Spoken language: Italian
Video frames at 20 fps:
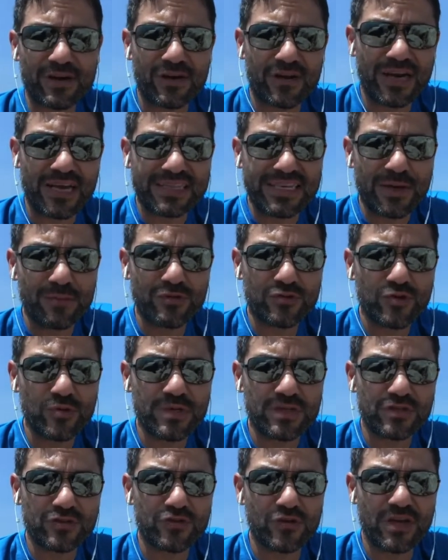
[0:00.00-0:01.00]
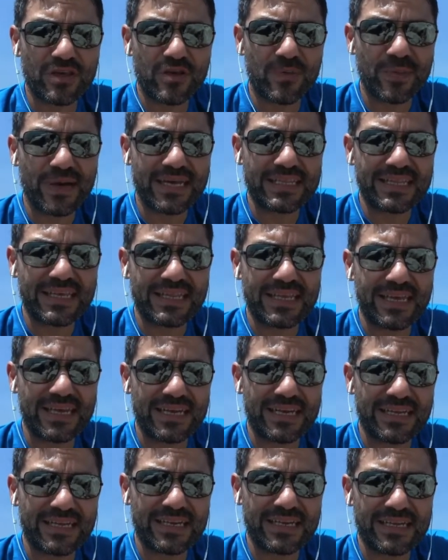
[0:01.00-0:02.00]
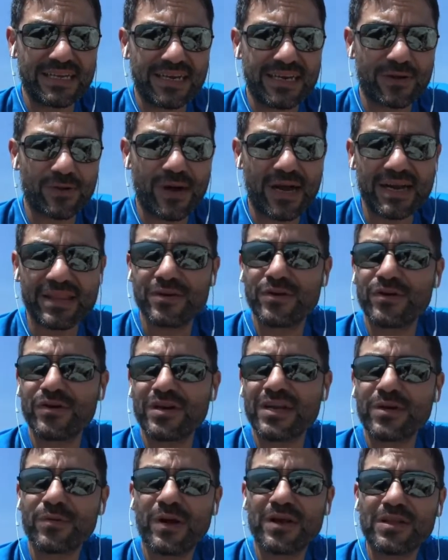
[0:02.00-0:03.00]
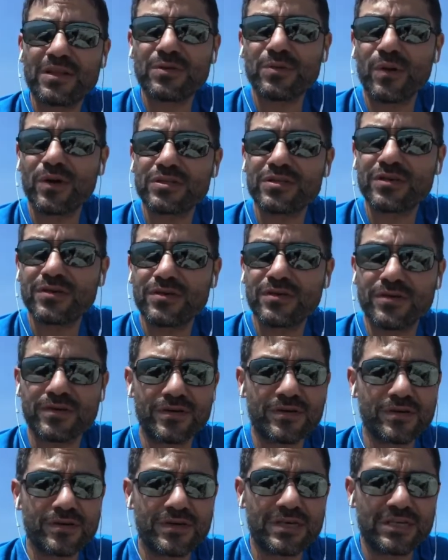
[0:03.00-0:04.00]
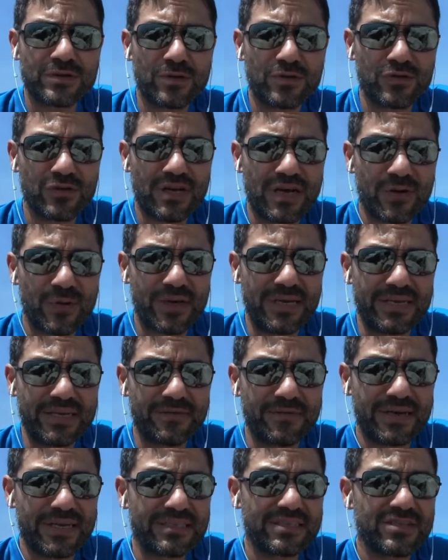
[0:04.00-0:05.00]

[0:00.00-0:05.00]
allora andiamo subito sulle domande del, riguardo, riguardo il, nuoto, il, nuoto, in acque libere.